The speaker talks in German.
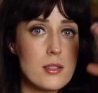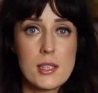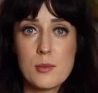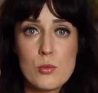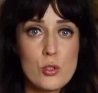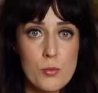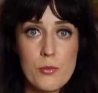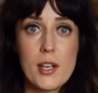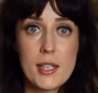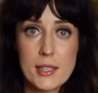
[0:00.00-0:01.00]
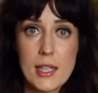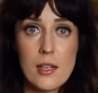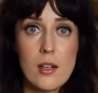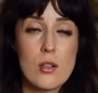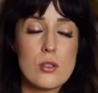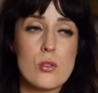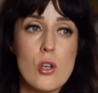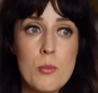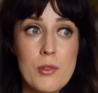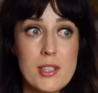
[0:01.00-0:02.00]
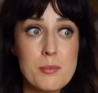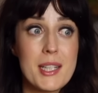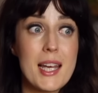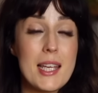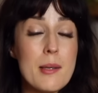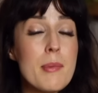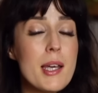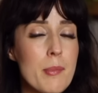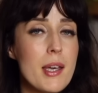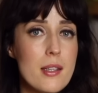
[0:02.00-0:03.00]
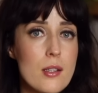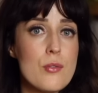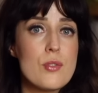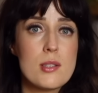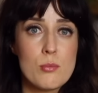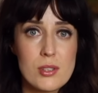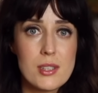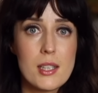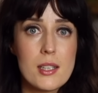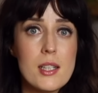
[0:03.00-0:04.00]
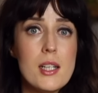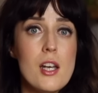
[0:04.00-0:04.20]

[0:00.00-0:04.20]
diesem Sumpf an Gedanken rauszukommen. Und was mir da immer, immer hilft, ist Musik.